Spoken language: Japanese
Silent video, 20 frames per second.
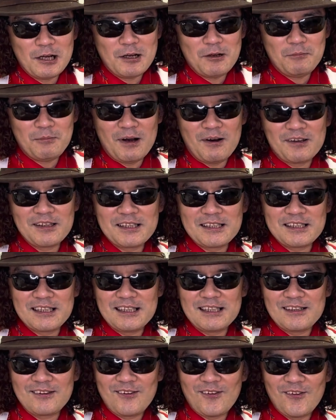
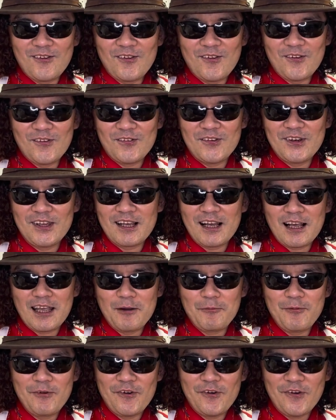私このふりかけ
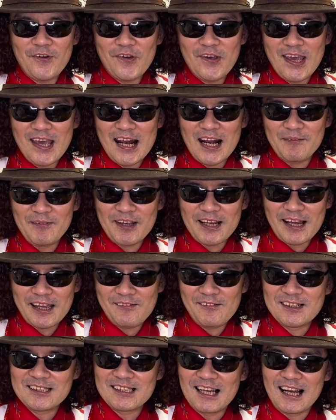も選びか
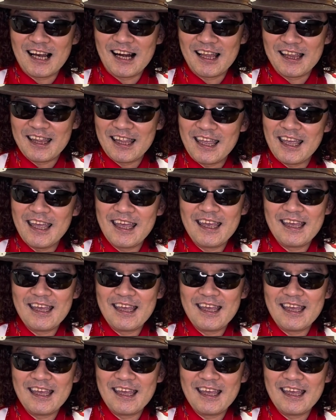けましたからね。